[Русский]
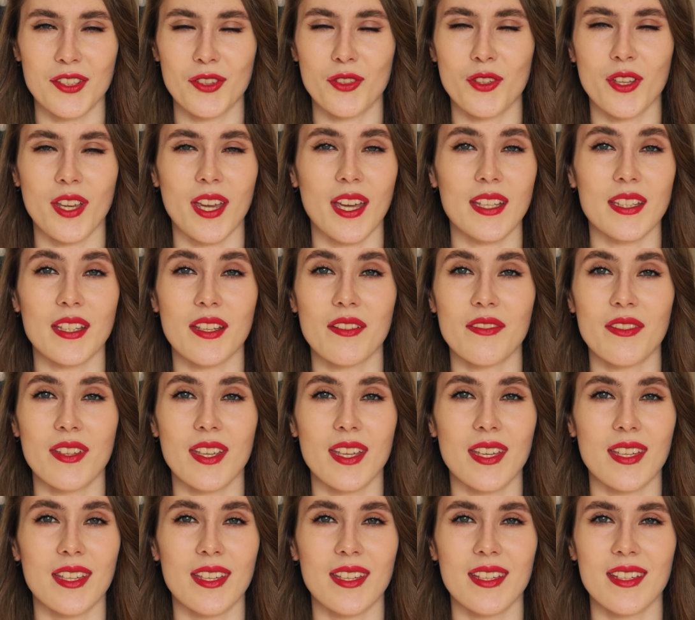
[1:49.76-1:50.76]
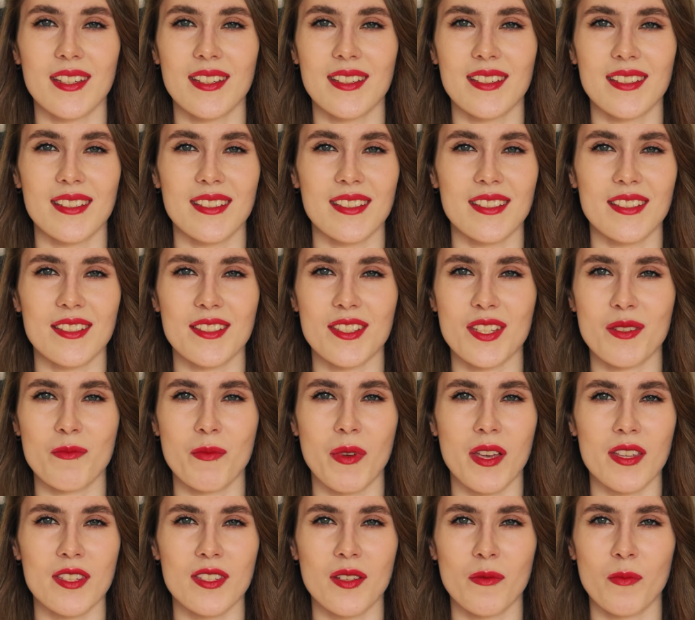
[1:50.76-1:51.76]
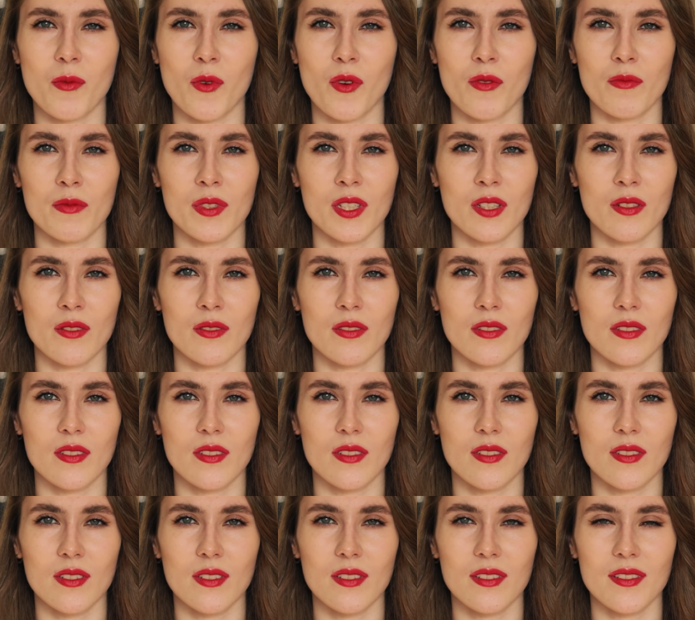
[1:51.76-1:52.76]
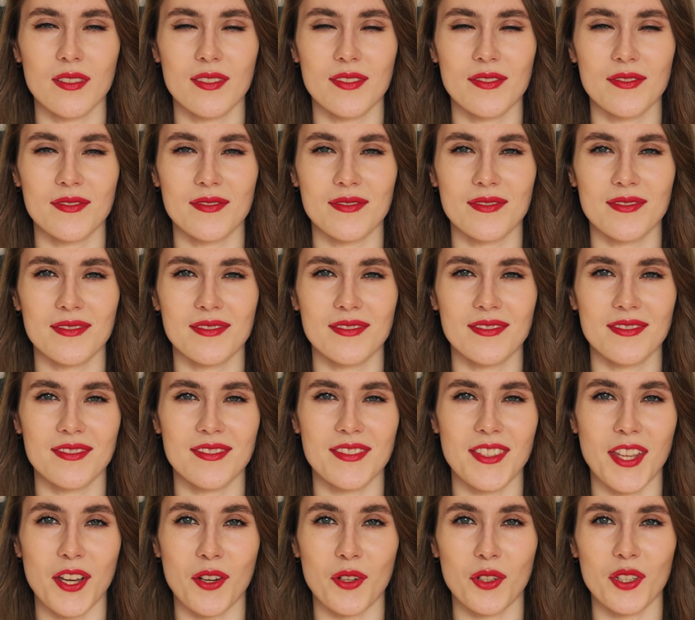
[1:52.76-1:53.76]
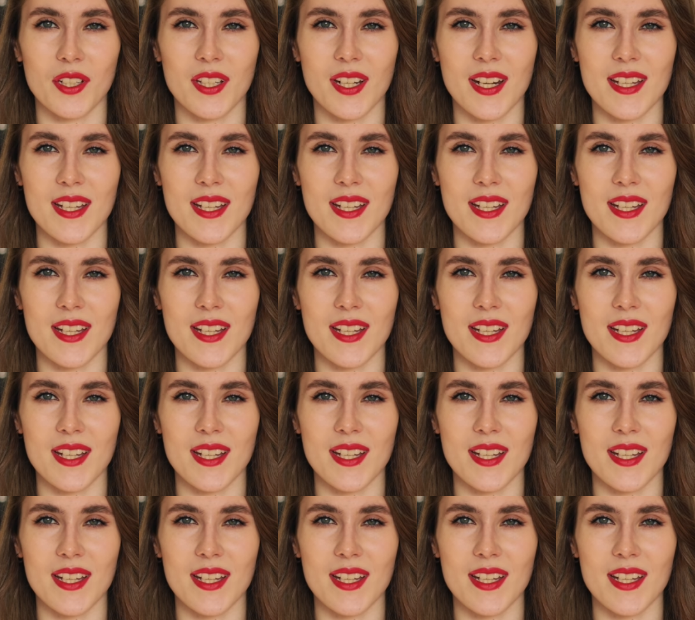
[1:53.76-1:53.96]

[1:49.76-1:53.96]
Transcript: но я навеки тебя запомню такой